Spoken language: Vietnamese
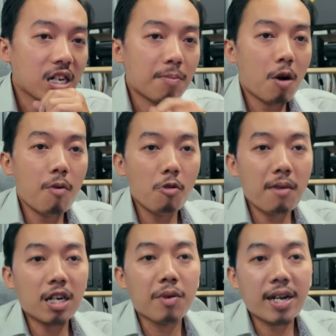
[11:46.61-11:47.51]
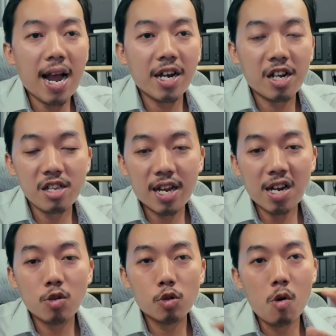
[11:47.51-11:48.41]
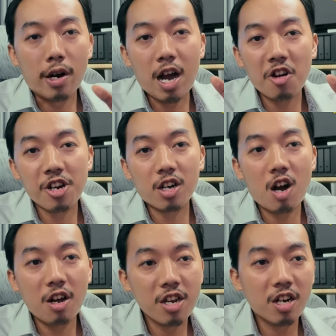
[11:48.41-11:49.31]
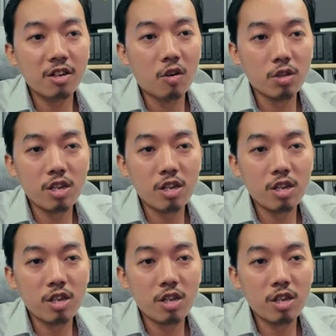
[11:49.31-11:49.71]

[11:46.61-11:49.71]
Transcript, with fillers: bài bom ốp man thưa ca cả nó chỉ can du thuộc khao này là ngó đi nó đôi